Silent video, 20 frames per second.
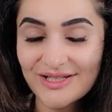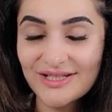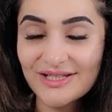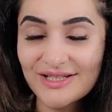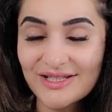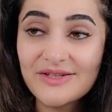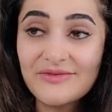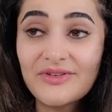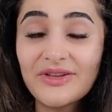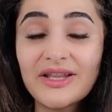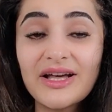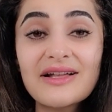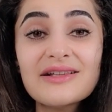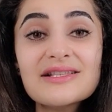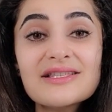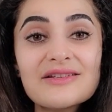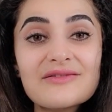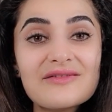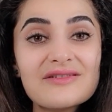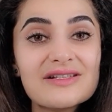Здесь
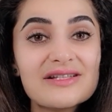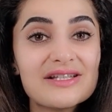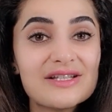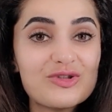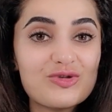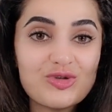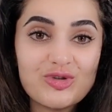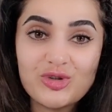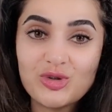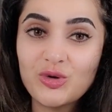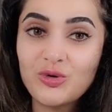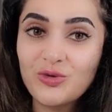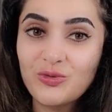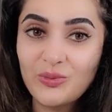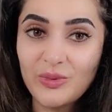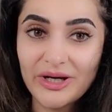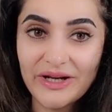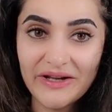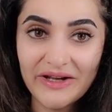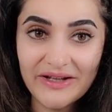финансово, здесь все в
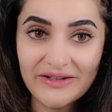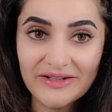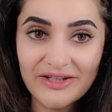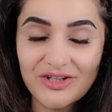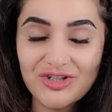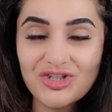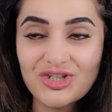порядке.